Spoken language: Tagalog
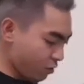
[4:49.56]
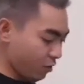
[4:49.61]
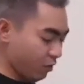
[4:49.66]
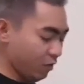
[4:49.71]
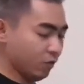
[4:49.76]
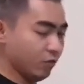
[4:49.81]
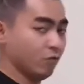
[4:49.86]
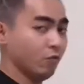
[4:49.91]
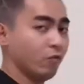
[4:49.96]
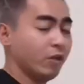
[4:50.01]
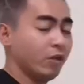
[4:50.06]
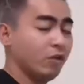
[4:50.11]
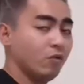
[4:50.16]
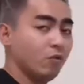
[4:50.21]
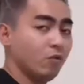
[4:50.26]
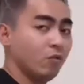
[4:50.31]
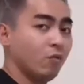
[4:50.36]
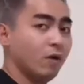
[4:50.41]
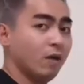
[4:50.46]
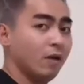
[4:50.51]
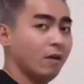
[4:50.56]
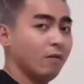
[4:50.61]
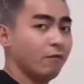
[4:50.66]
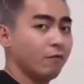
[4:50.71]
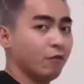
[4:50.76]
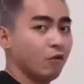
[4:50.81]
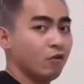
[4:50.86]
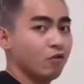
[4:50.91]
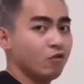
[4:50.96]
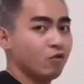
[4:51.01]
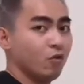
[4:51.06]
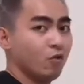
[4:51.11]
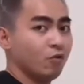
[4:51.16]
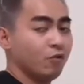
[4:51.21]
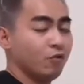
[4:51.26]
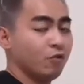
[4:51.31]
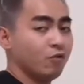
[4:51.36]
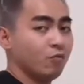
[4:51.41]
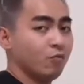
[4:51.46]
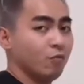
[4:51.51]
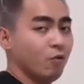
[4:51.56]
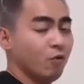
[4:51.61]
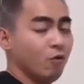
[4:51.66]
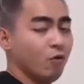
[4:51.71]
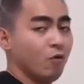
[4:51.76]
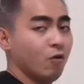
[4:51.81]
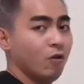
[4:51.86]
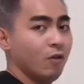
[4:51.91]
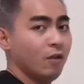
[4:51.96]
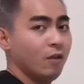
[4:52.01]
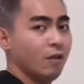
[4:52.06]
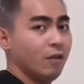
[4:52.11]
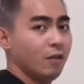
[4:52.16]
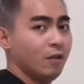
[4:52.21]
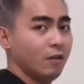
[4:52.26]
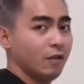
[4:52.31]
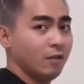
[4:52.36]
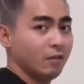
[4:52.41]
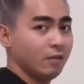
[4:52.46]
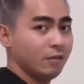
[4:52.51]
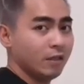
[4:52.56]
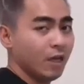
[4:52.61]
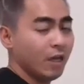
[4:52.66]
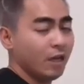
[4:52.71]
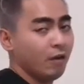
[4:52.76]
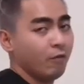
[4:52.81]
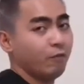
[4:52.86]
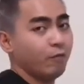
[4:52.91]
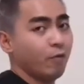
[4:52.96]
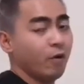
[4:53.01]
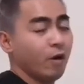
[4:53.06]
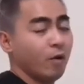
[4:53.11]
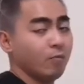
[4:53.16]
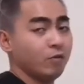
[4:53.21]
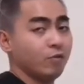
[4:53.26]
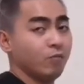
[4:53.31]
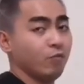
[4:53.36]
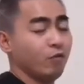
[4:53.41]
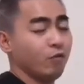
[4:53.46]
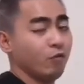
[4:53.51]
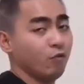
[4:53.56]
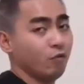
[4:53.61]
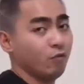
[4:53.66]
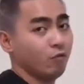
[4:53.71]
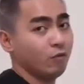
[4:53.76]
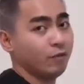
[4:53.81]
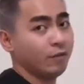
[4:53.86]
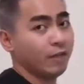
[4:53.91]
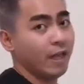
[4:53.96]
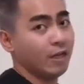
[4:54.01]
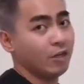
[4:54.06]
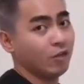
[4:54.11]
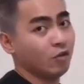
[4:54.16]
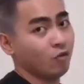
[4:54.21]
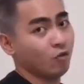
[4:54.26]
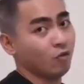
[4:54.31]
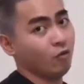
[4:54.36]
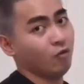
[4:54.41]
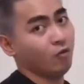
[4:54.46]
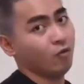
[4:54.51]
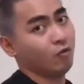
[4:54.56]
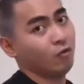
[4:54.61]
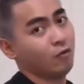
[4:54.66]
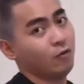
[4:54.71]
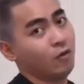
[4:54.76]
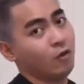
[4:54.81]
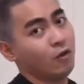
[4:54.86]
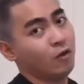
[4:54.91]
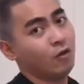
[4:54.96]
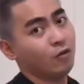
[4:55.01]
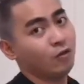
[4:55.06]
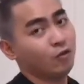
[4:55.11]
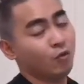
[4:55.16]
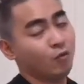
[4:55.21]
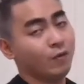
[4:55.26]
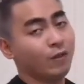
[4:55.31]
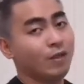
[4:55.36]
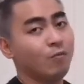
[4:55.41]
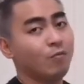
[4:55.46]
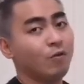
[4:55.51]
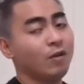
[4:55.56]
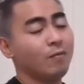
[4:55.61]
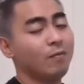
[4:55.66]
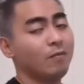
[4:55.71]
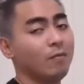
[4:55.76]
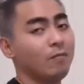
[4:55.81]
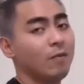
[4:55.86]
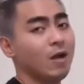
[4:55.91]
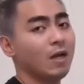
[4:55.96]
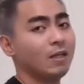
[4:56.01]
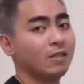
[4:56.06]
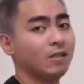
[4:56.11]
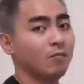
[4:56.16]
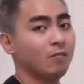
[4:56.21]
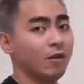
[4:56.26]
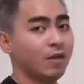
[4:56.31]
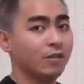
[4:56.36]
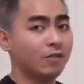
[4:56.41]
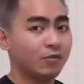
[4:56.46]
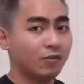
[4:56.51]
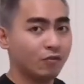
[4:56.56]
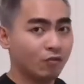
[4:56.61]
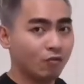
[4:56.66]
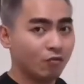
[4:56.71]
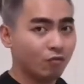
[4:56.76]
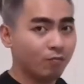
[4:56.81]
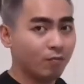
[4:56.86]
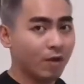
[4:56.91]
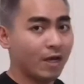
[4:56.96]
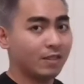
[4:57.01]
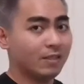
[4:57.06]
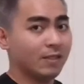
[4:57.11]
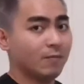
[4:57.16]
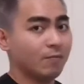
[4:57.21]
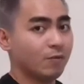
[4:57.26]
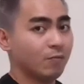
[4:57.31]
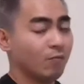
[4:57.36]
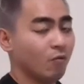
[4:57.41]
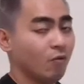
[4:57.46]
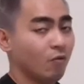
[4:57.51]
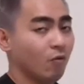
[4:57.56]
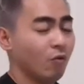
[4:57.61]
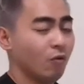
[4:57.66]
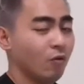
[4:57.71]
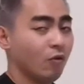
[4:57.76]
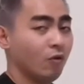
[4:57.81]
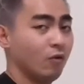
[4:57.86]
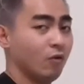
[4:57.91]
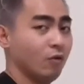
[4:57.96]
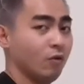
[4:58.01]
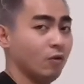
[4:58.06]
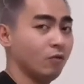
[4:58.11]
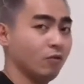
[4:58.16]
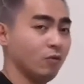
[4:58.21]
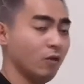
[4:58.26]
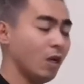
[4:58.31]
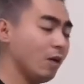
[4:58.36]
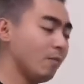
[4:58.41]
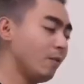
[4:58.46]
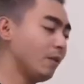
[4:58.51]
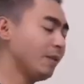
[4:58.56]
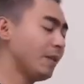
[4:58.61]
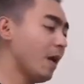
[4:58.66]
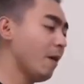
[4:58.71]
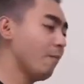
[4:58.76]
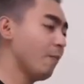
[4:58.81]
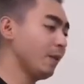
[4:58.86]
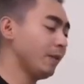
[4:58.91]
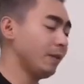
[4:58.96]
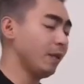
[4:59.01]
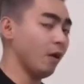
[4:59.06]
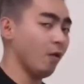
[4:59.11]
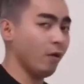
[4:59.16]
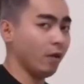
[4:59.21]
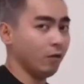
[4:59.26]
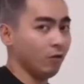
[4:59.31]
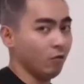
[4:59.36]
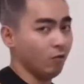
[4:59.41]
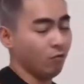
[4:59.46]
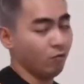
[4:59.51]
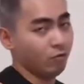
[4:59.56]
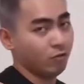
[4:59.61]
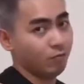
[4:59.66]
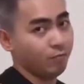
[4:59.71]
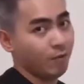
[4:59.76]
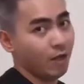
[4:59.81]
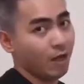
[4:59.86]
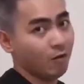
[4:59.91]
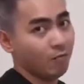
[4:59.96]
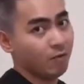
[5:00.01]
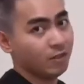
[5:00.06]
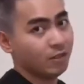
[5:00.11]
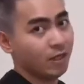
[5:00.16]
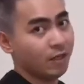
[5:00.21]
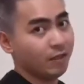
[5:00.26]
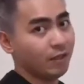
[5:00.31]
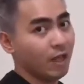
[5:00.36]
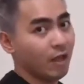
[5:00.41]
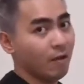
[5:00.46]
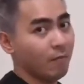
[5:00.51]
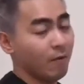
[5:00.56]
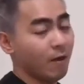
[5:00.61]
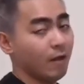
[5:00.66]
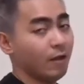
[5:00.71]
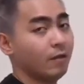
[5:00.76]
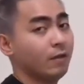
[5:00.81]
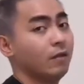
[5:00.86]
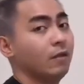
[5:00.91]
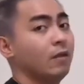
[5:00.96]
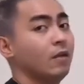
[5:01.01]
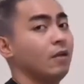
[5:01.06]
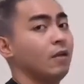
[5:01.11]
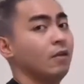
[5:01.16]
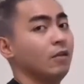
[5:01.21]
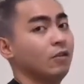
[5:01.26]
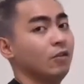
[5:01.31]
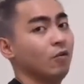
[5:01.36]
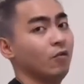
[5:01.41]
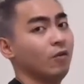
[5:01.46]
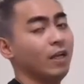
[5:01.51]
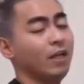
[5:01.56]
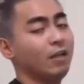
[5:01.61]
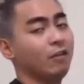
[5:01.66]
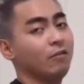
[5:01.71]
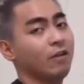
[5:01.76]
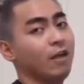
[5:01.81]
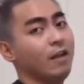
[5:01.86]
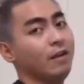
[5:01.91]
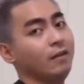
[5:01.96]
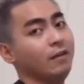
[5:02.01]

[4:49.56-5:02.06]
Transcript: So, kinukuha ng front shoulders mo, tsaka ng forearms mo yung tension. So, hindi mo na ma-maximize yung biceps mo. So, ano bang dapat gawin, coach? Paano ba siya itama? So, ganito yan.